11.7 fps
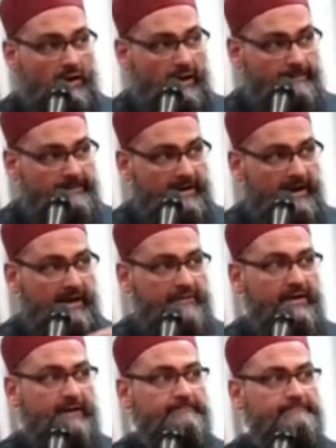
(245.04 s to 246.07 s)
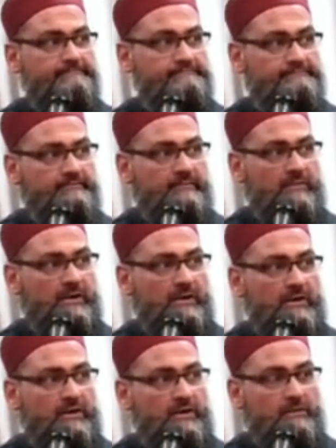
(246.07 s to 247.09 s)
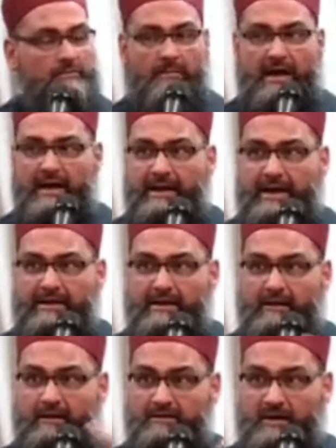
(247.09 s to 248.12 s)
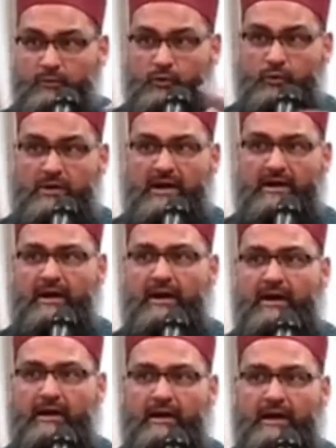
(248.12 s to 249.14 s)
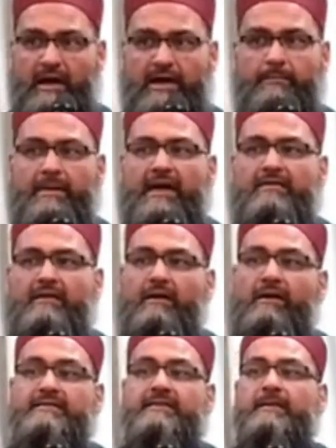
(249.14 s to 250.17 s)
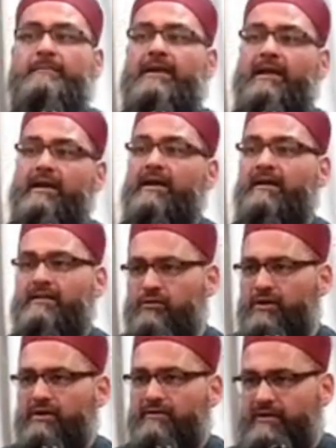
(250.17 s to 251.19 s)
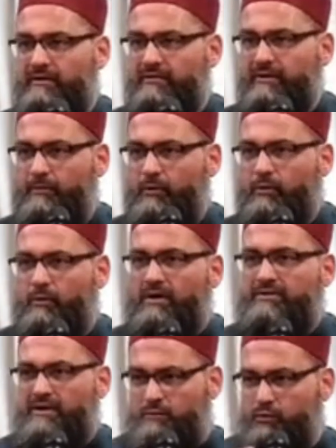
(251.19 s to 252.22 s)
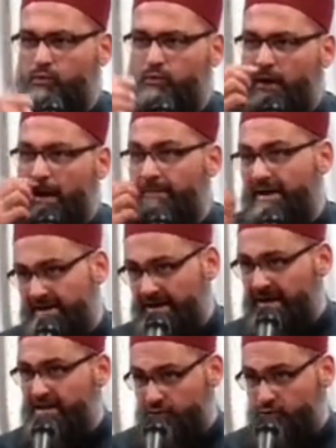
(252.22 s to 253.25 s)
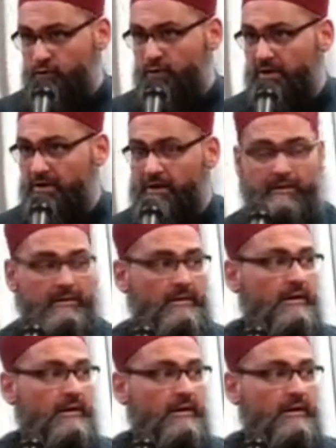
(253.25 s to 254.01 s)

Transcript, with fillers: أبي آدم ما كان قدمه لك أي ماذا قدم لك كضيافة فبقول له قدمه عم بحكي على إجره هلا